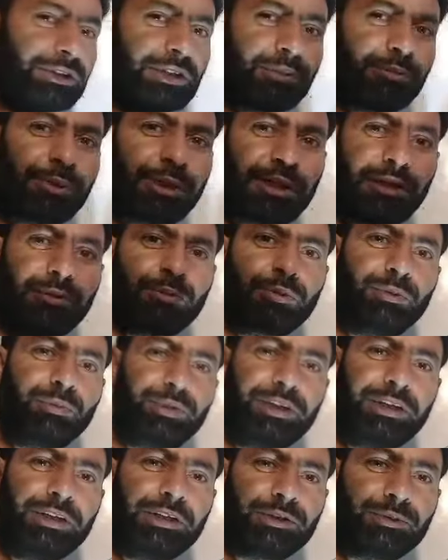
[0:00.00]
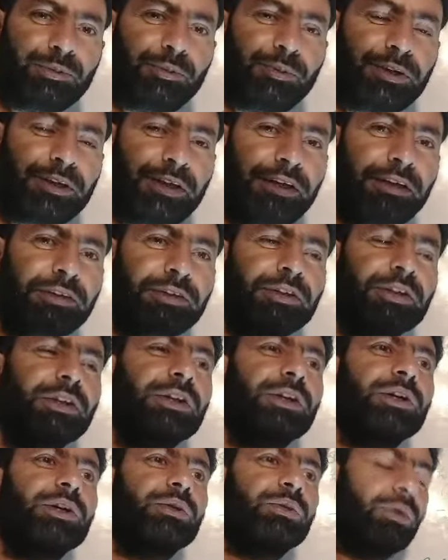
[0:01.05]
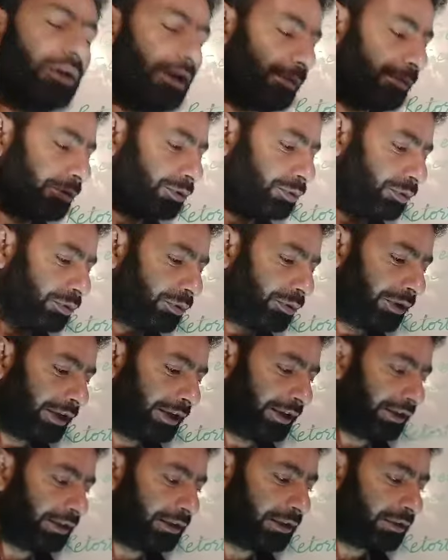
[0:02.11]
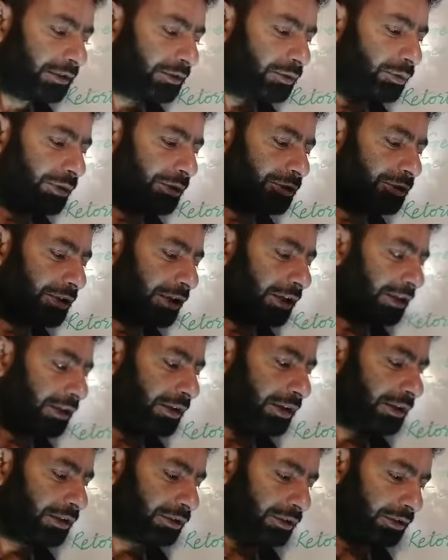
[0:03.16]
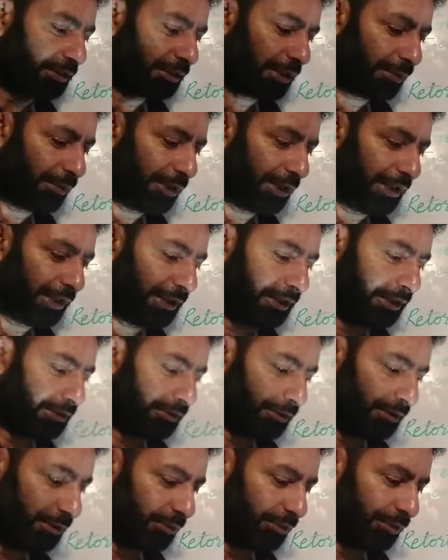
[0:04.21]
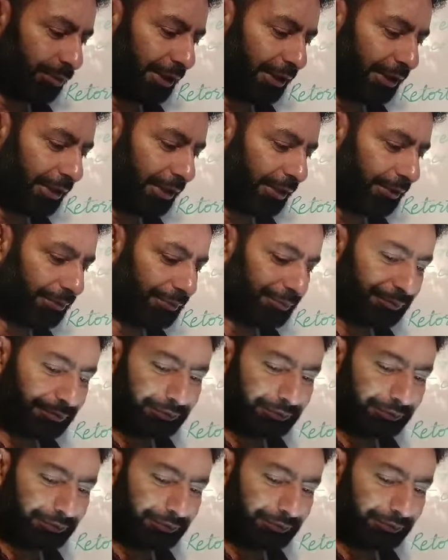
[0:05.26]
वर्ड्स हैं मैंने आपको मीनिंग्स भी बताए तो आप इसको दोहराइए तो इनशाला कल हम आगे पढ़ेंगे